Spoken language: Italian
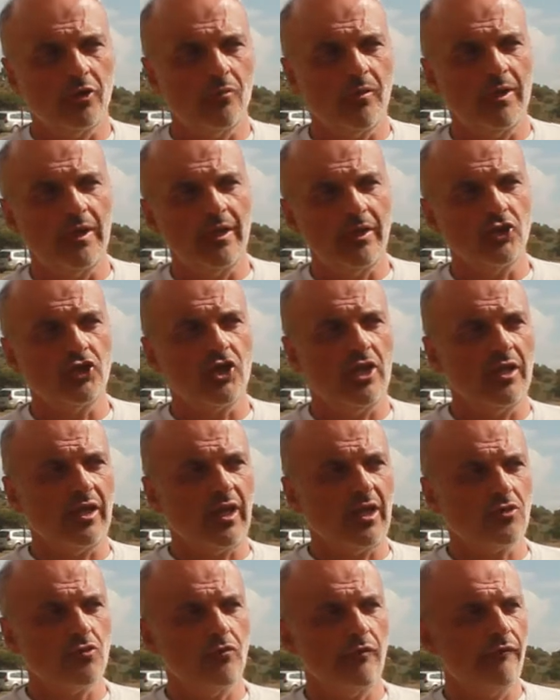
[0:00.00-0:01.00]
quelle
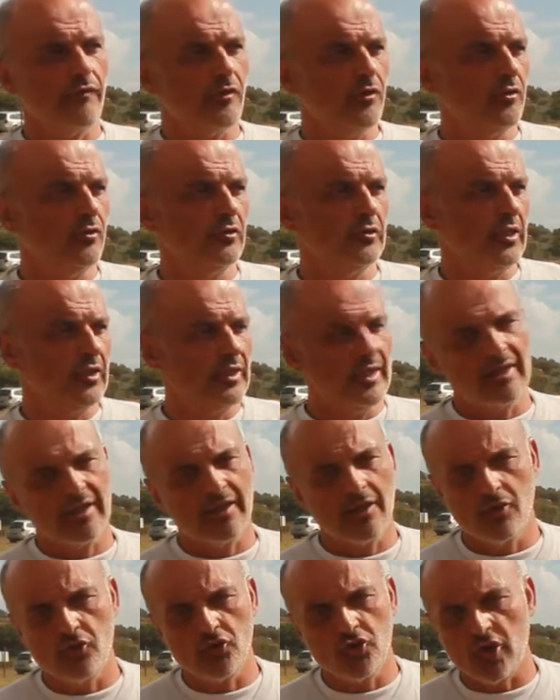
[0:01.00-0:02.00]
ricerche sul fronte
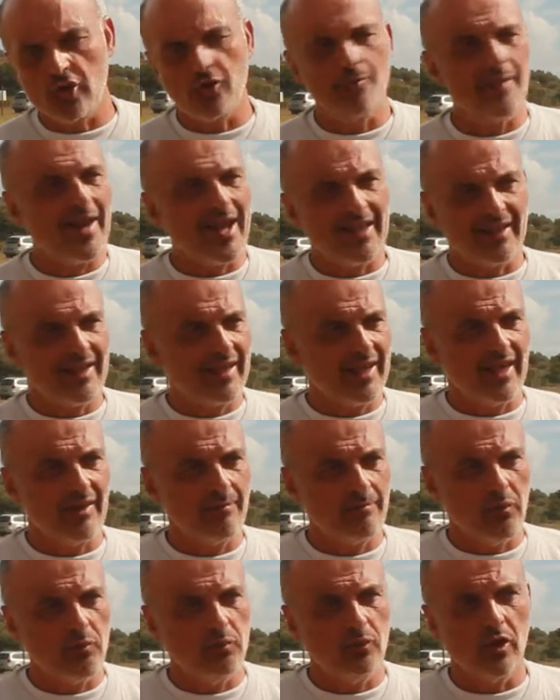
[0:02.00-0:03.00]
dell'archeologia romana che a
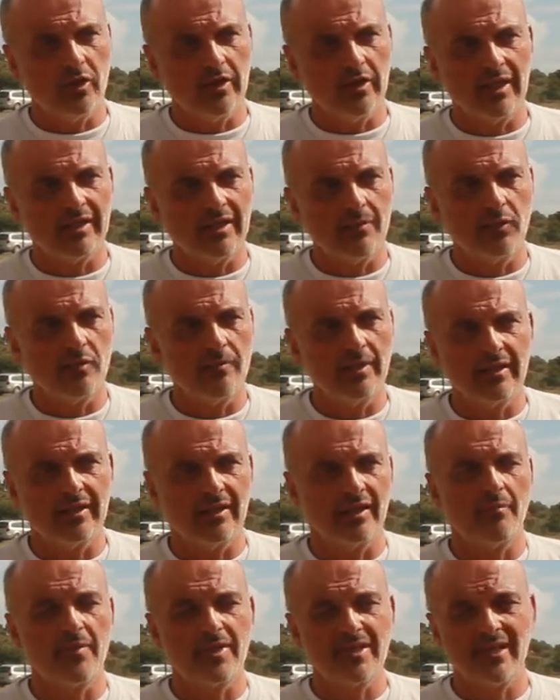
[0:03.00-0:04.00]
Populonia è
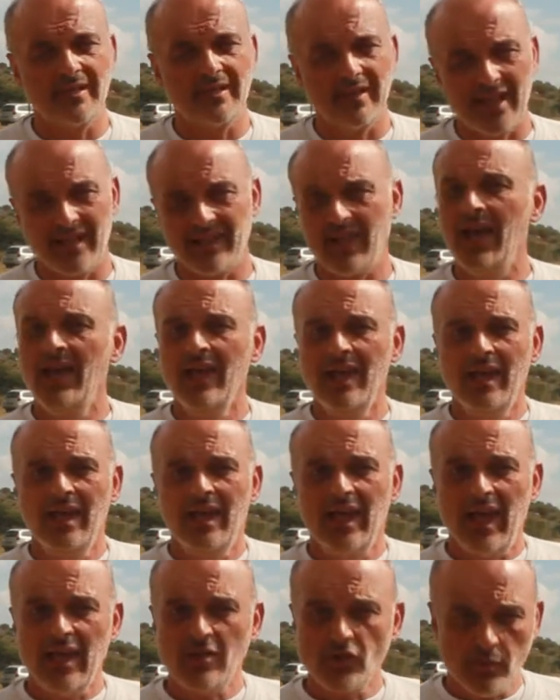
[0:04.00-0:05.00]
debolmente rappresentata
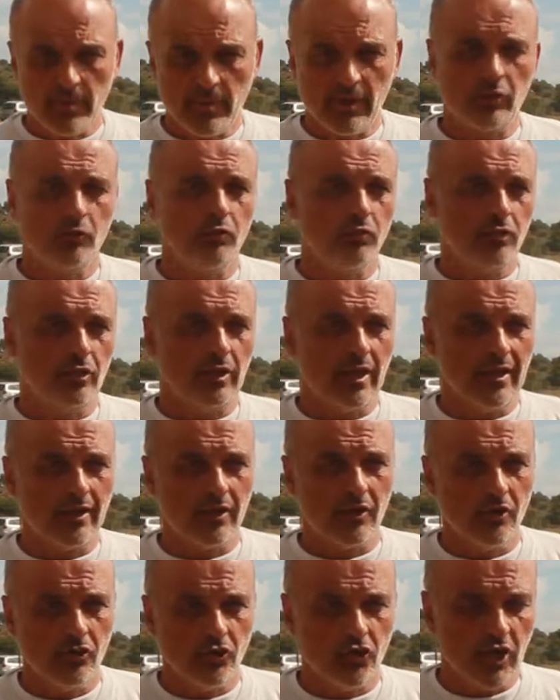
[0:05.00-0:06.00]
e soprattutto
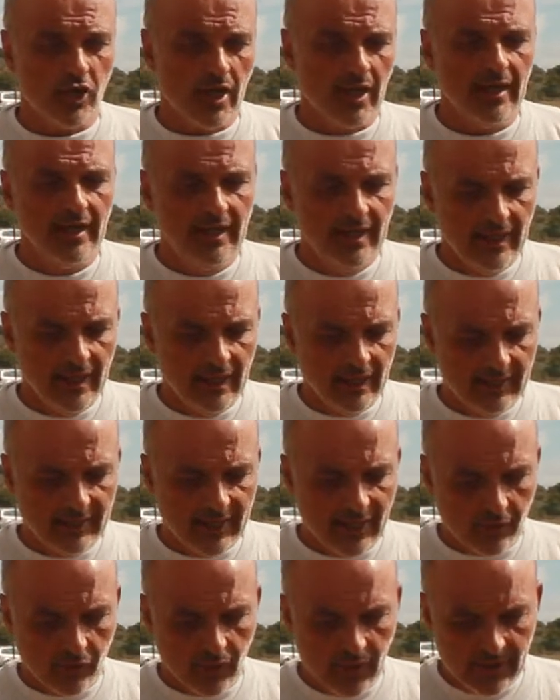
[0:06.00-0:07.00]
dell'archeologia
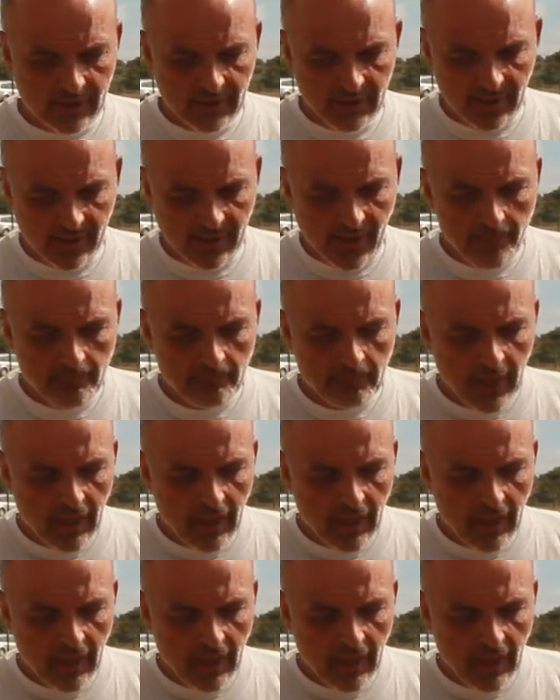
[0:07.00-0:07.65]
tardo-antica.